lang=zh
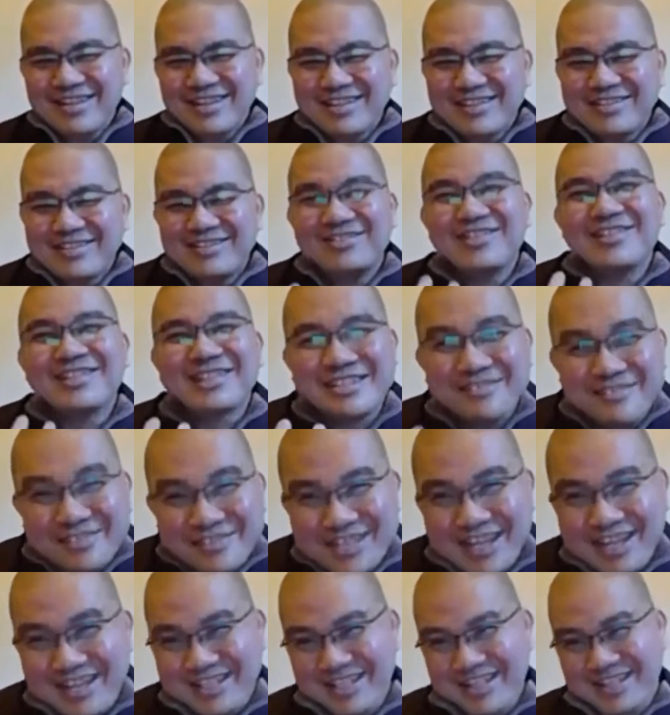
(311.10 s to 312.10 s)
这跟我
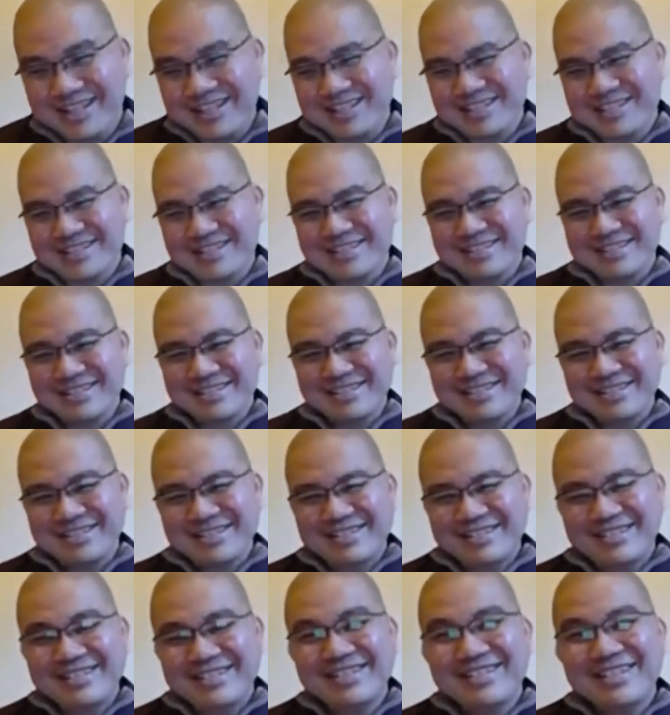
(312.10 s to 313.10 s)
讲这个事，
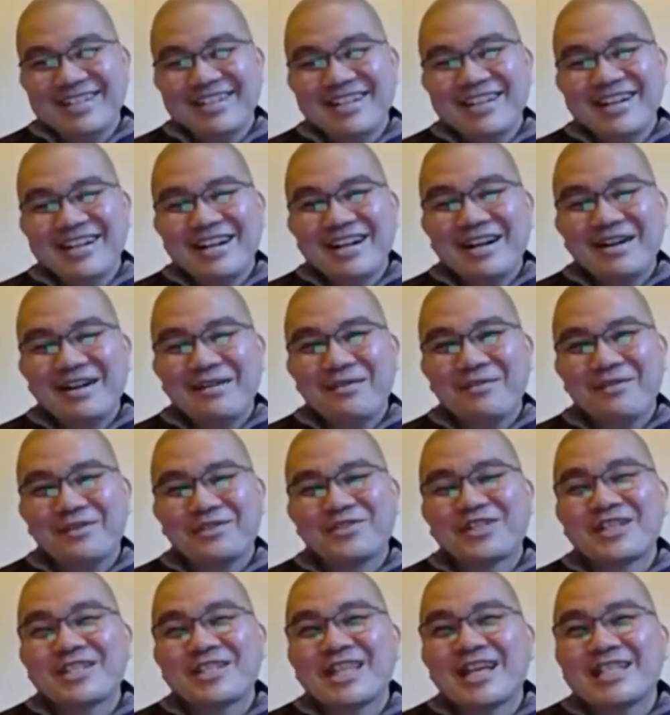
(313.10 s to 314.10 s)
我就
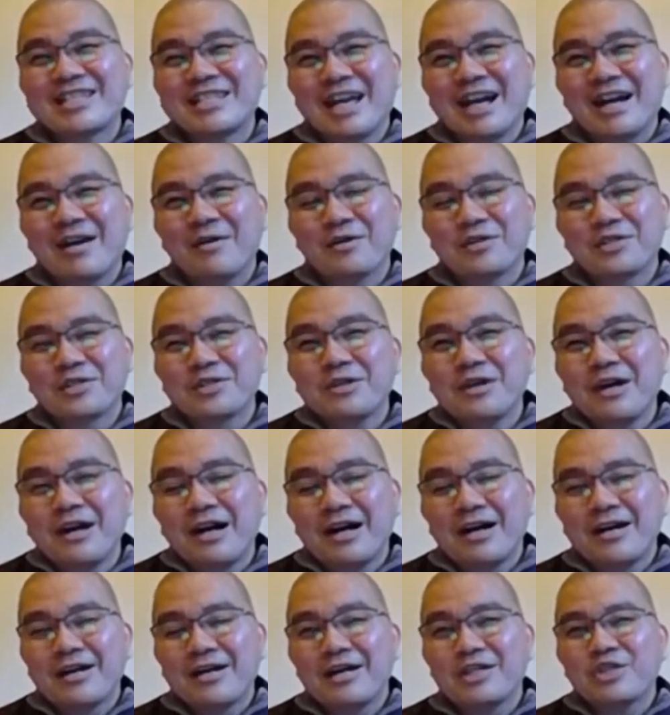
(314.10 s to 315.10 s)
跟他讲，我
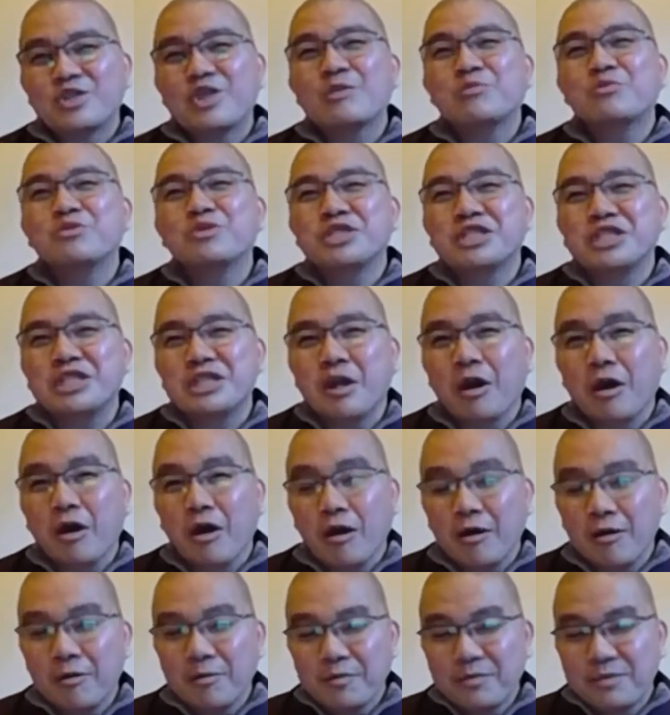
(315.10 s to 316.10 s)
说啊，对不起哦，
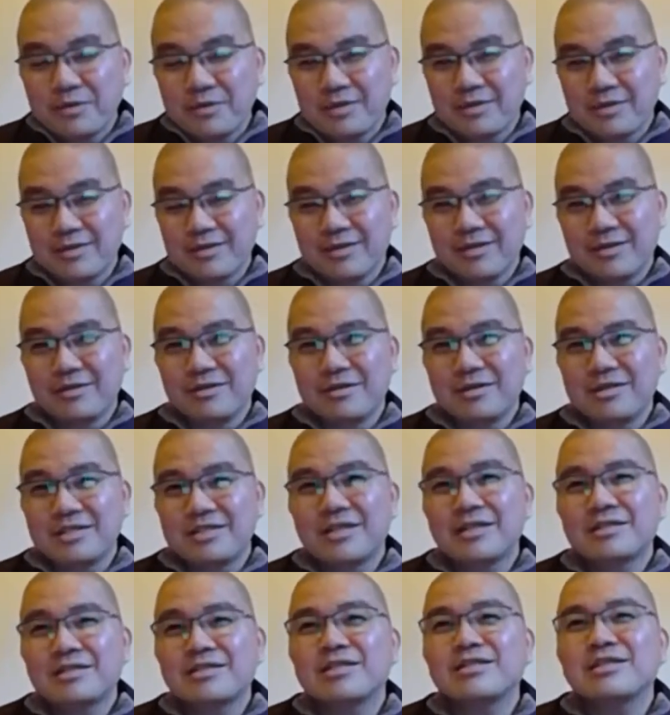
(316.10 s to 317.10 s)
这
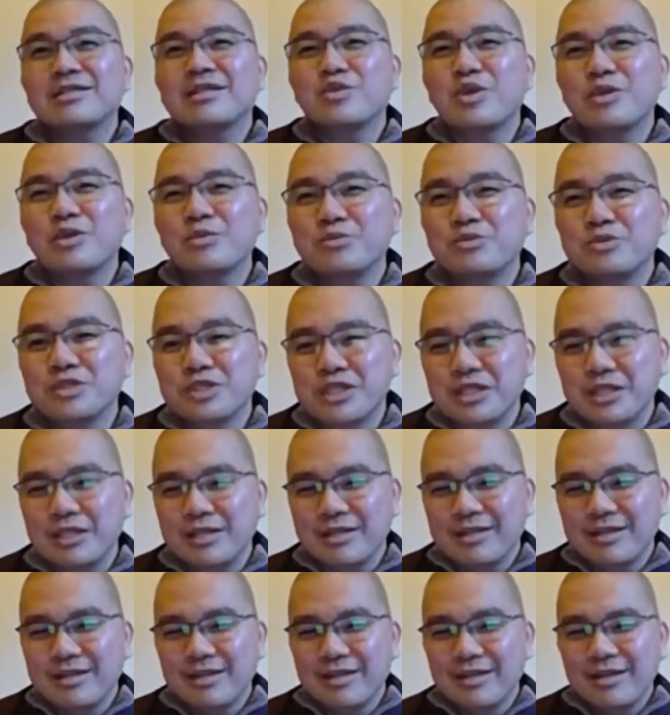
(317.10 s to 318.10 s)
个真的对不起。
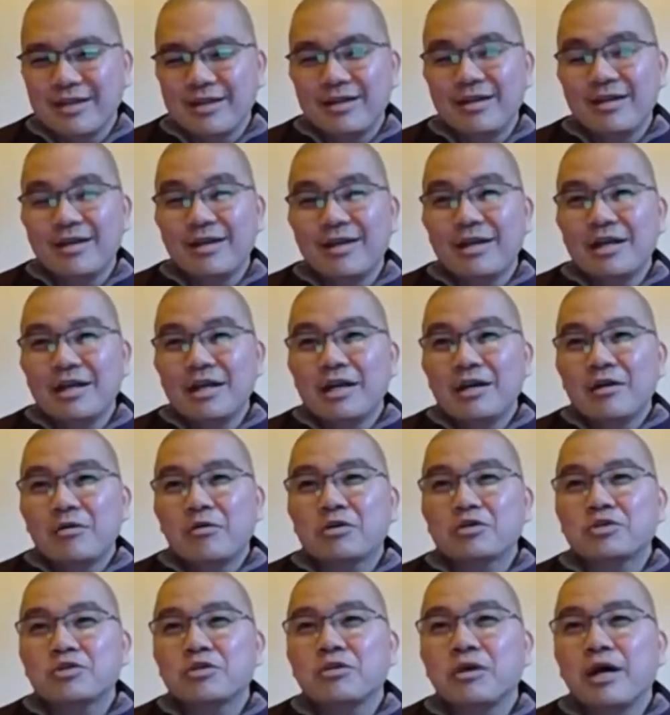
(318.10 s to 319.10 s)
我
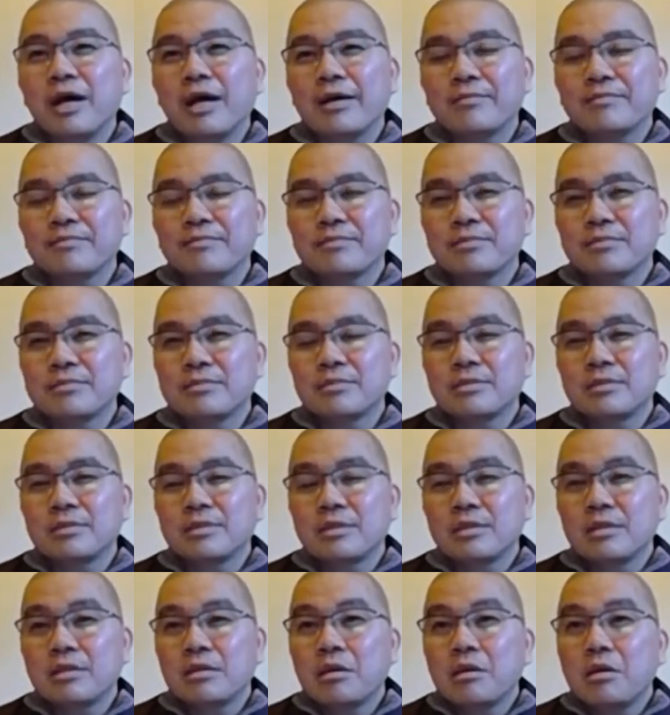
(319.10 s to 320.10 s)
说啊，
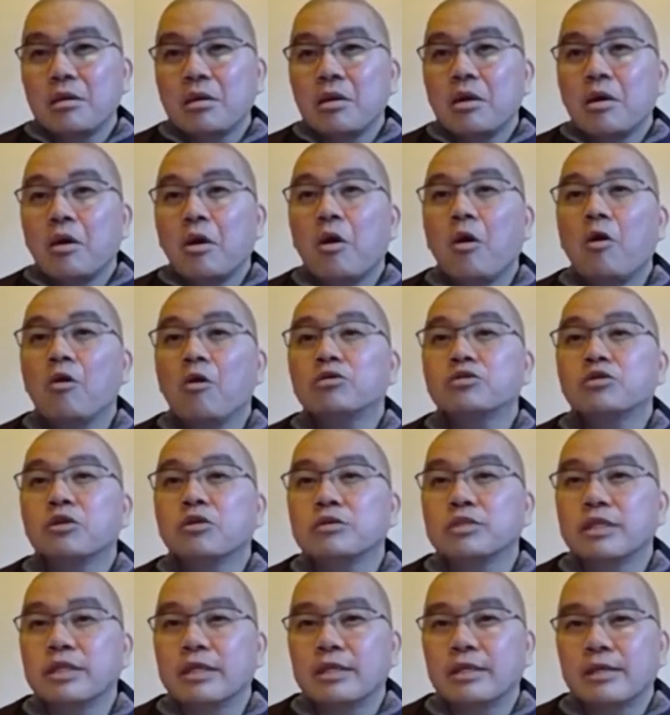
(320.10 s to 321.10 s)
后头
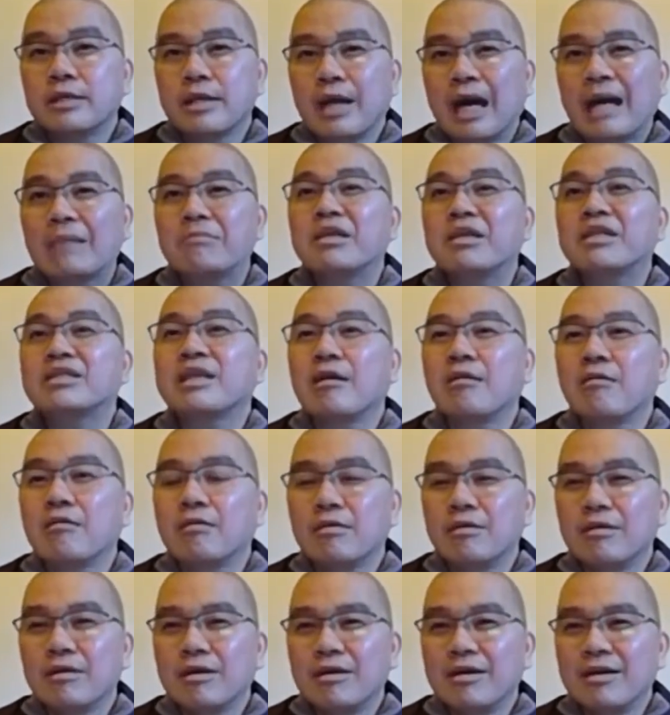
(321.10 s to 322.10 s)
的。还没到，
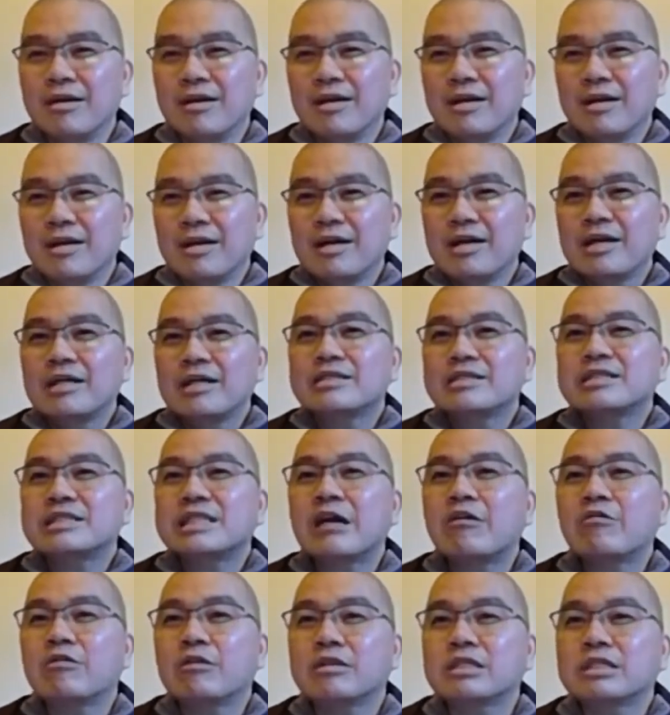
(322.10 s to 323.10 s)

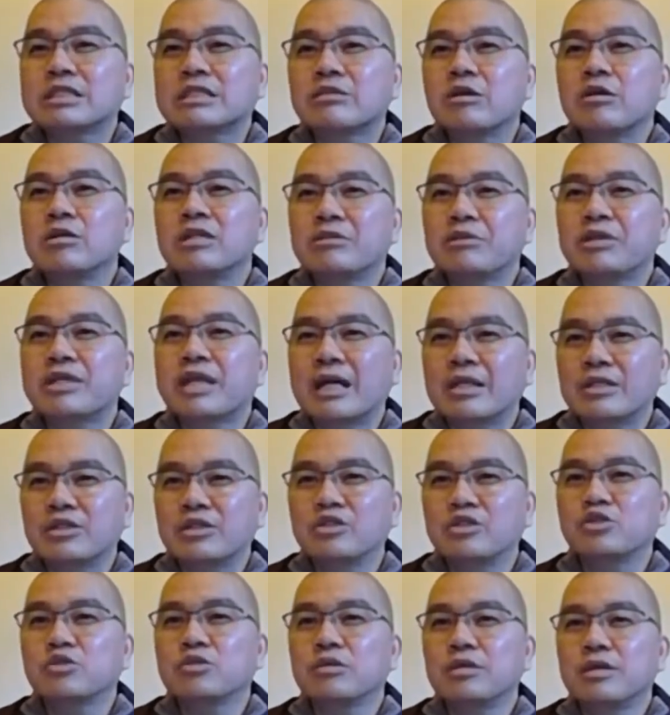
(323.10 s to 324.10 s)
到了时候你会感觉
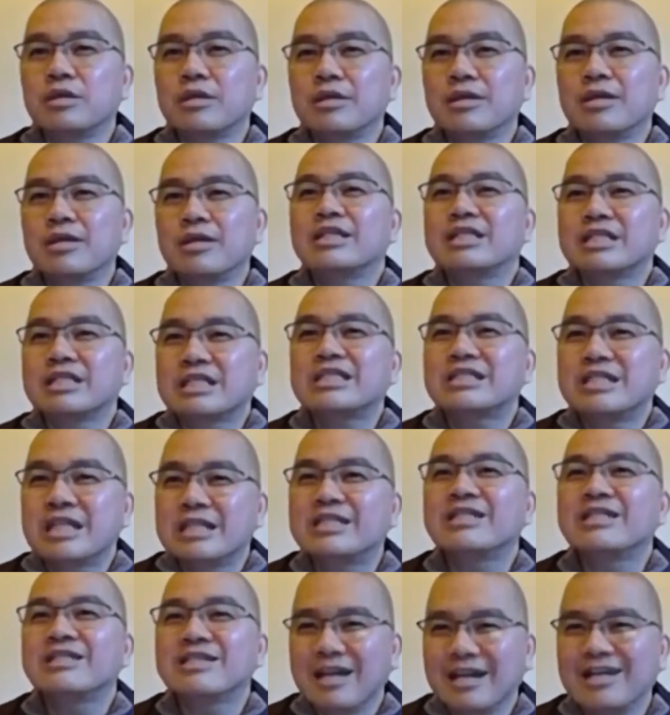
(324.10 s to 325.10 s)
说：“哎，世间
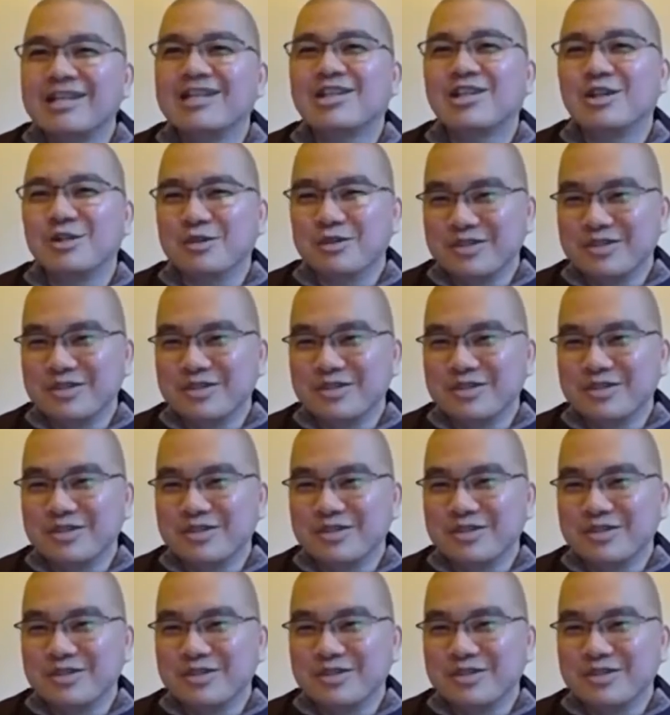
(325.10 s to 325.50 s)
真的很苦。